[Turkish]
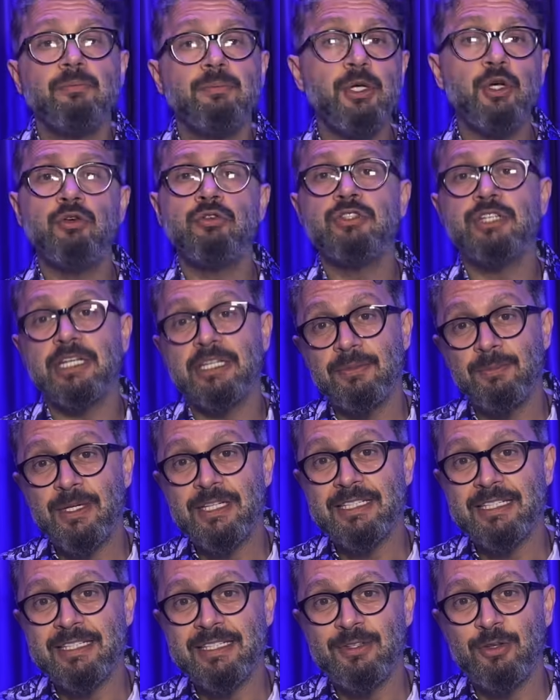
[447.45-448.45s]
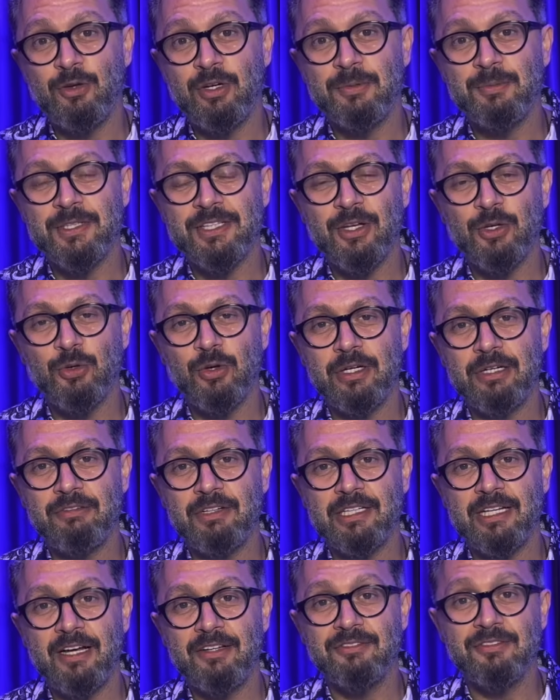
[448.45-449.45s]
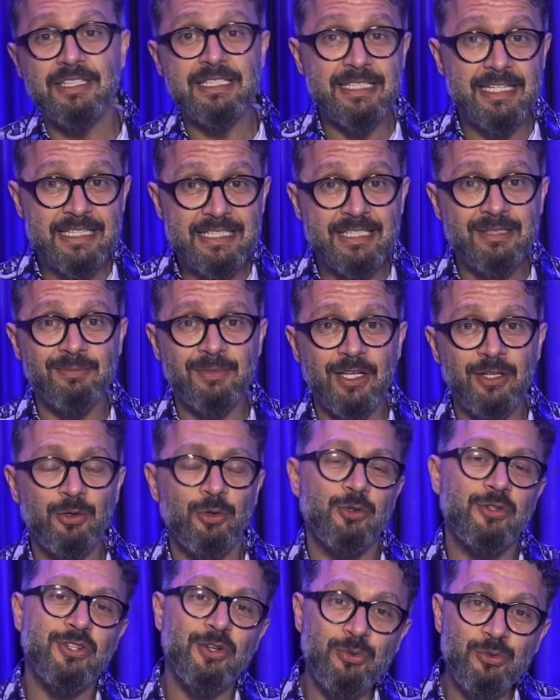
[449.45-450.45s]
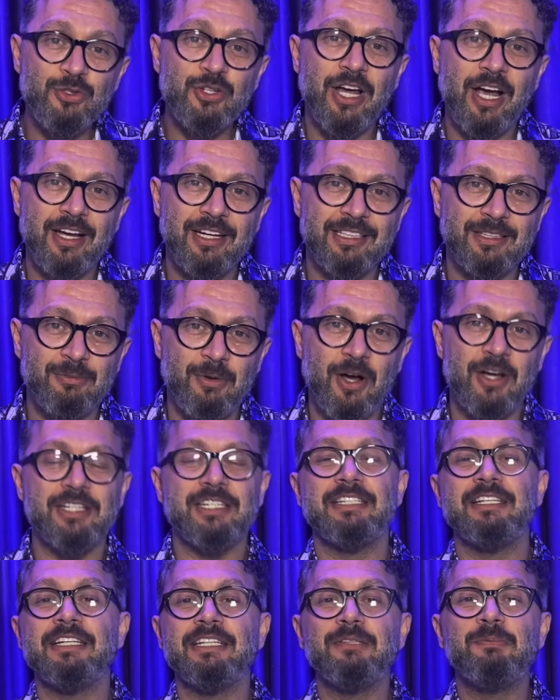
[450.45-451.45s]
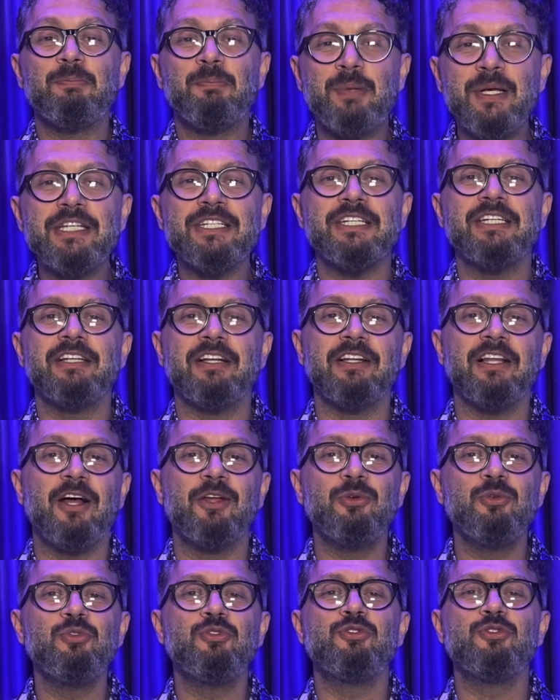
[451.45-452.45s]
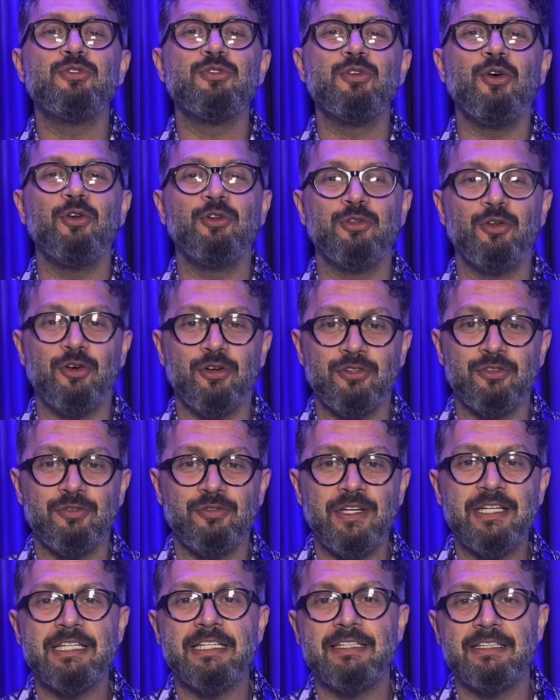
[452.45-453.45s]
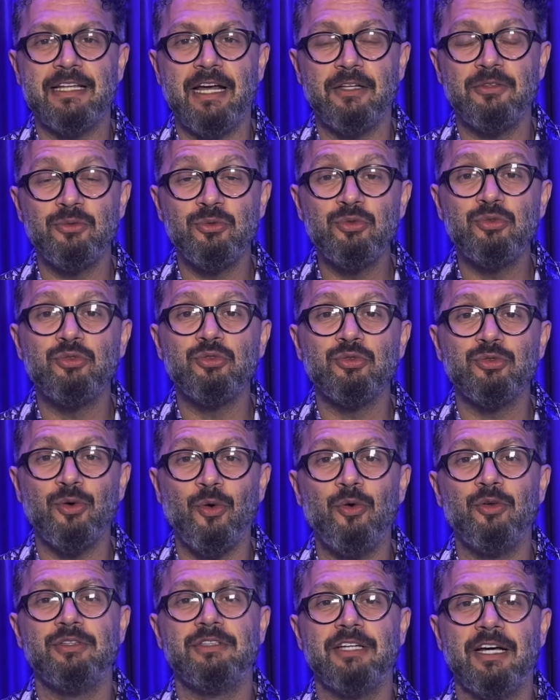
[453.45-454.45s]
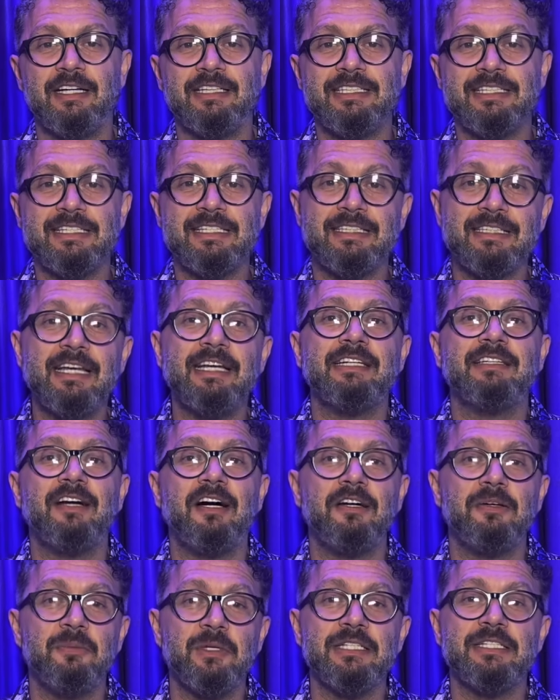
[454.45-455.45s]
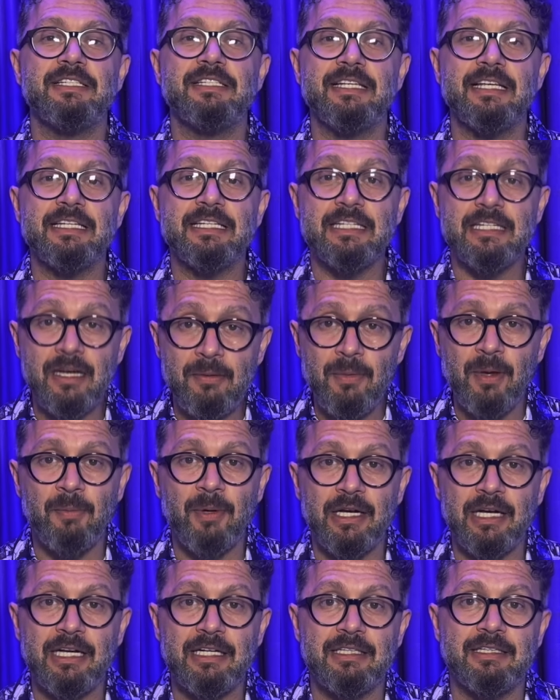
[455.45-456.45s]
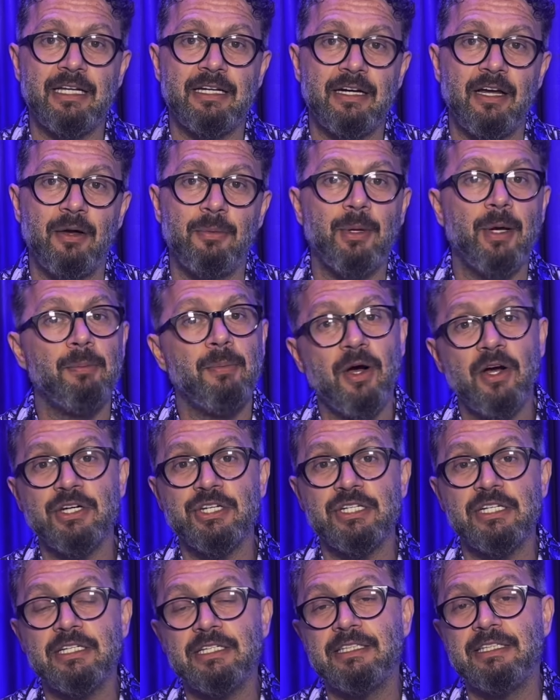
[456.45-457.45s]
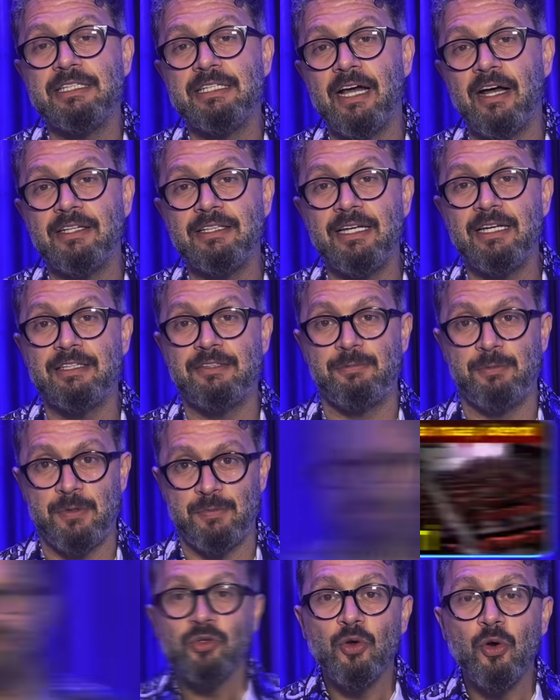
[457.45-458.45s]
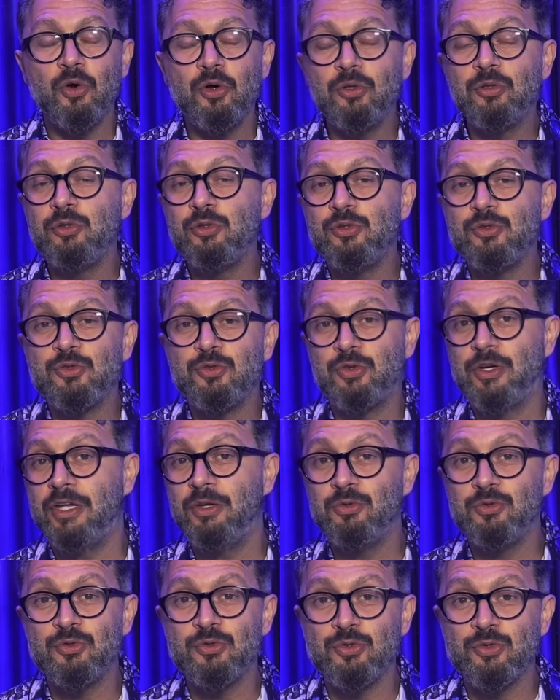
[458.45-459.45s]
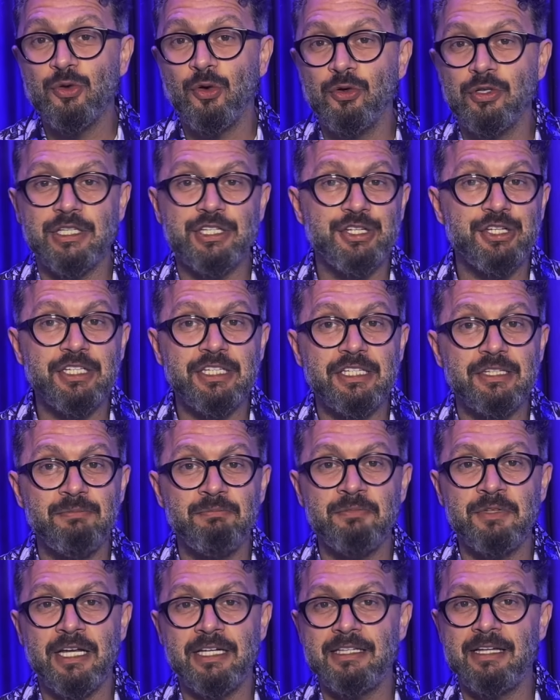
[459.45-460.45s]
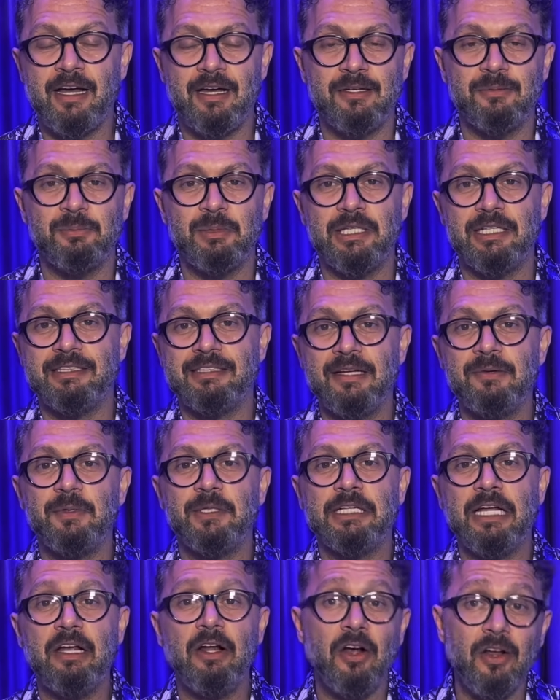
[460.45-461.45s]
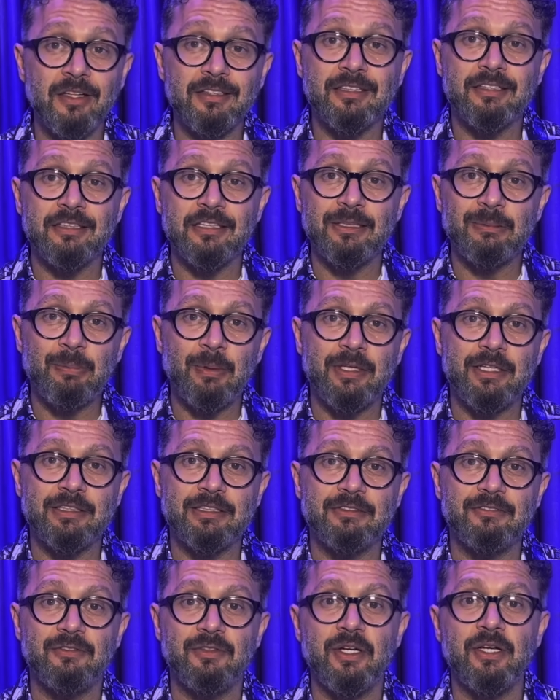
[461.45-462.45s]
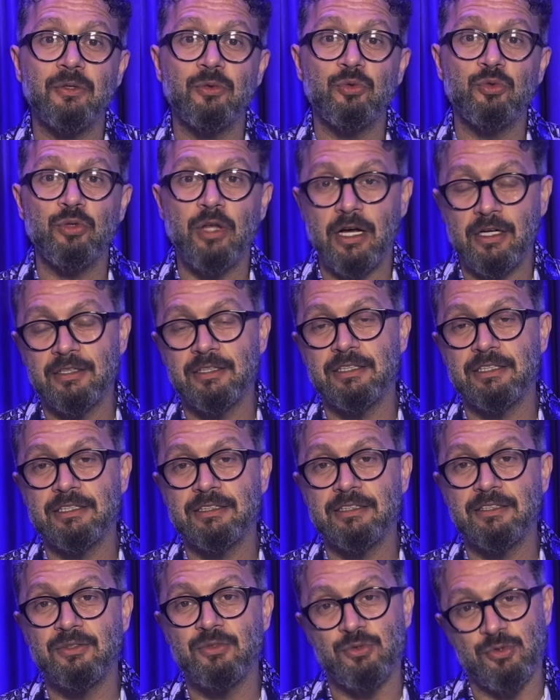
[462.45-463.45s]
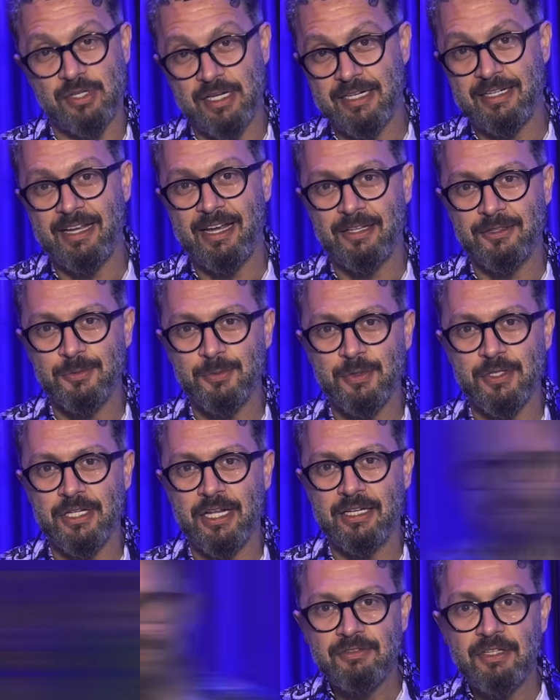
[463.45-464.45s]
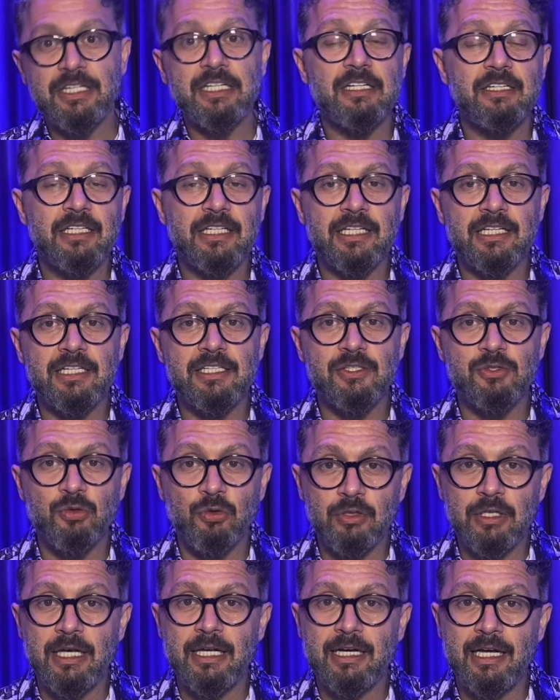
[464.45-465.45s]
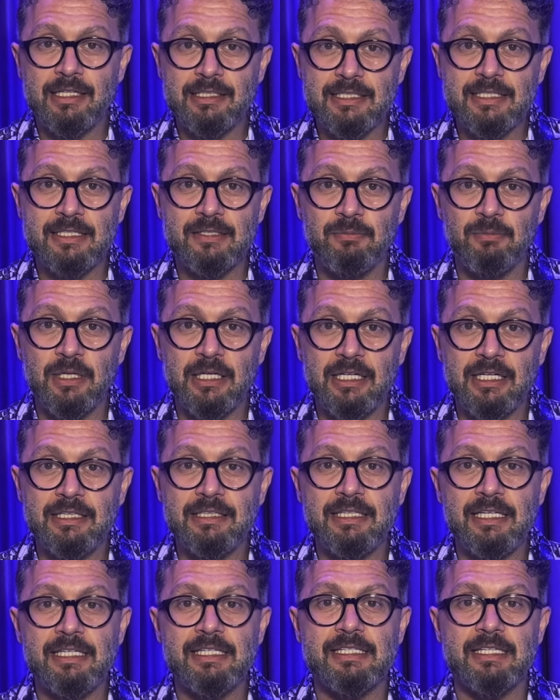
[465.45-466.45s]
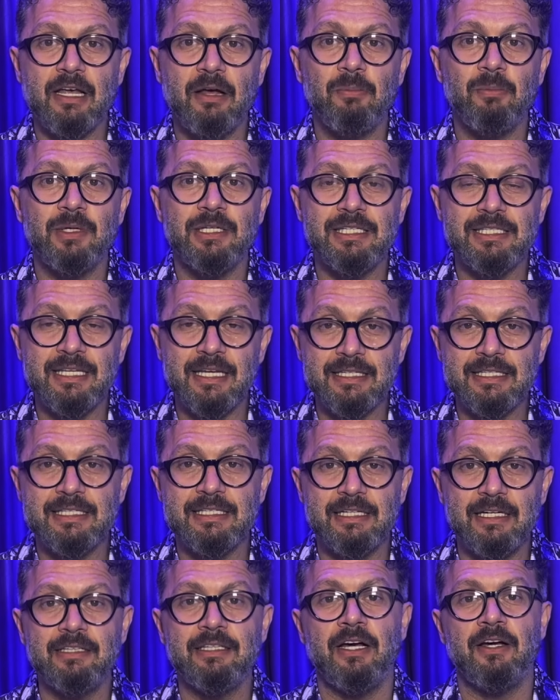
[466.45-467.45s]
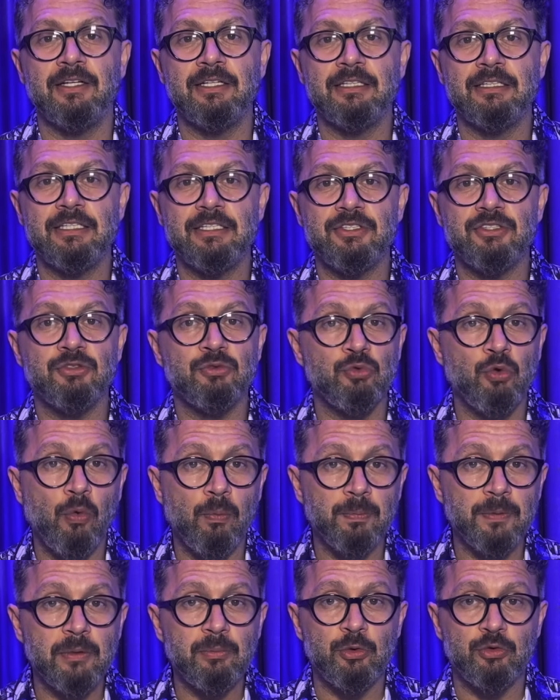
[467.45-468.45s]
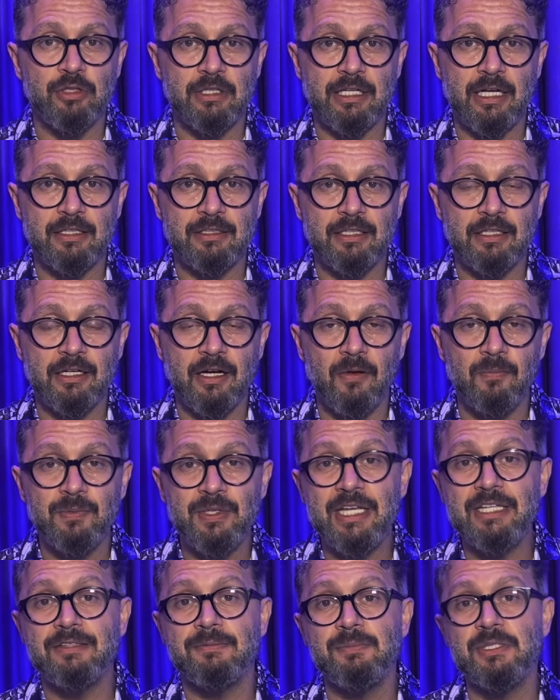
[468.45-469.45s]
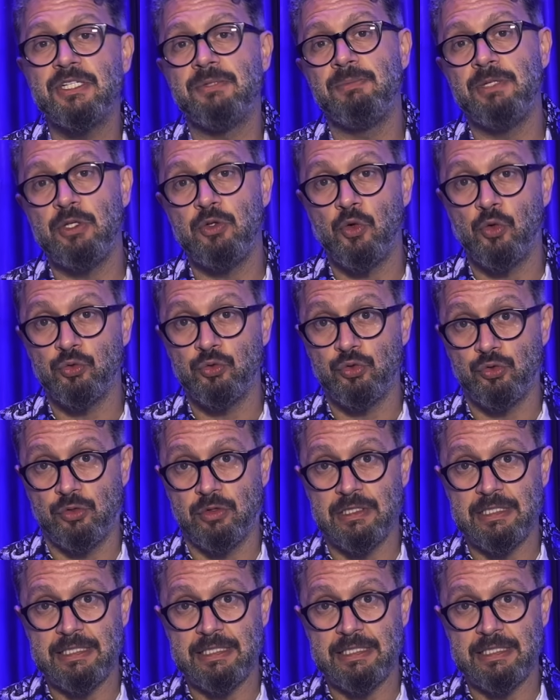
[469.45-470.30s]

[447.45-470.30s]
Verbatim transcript: Bir önce önceki meclis döneminde görev alan ve seçimden önce 3 aylık maaşlarını peşin alan 314 vekilden 310 tanesi tekrar meclise girememelerine rağmen maaşlarını iade etmemiş. Görüldüğü üzere 310 kişi kim ne der bile demeden aldıkları paranın ve kulaklarının üzerine yatmışlar. Vekillikleri sona eren isimlere Nisan, Mayıs, Haziran ayları için toplam ödenen rakam 70 milyon Türk